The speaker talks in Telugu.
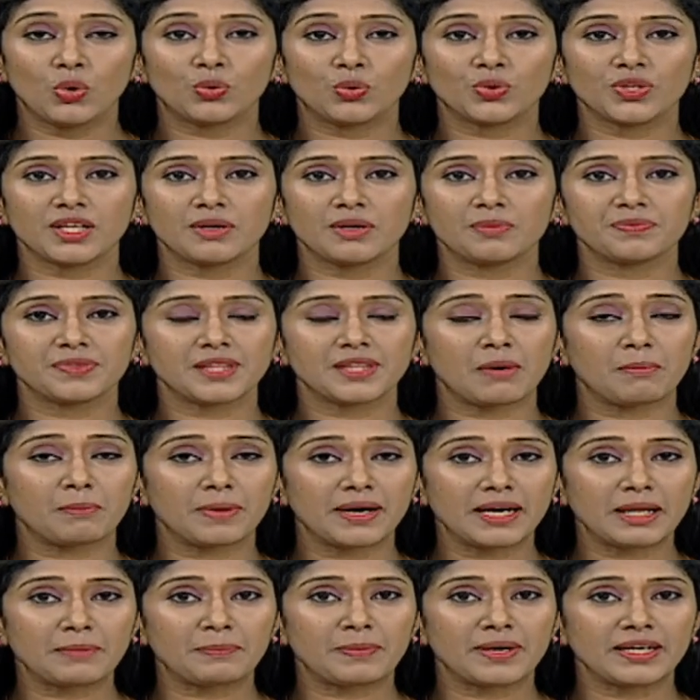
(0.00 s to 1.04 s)
ఉదయం
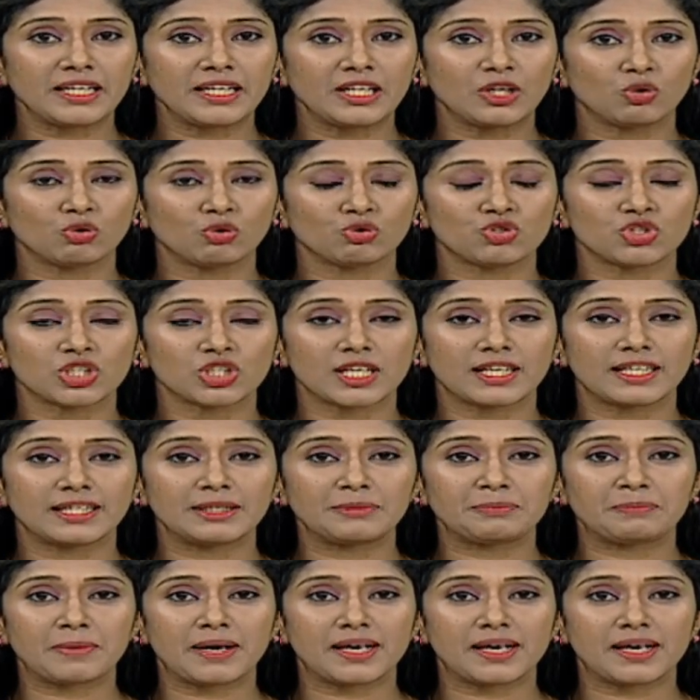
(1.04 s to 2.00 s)
తంబళ్లపల్లిలో జగన్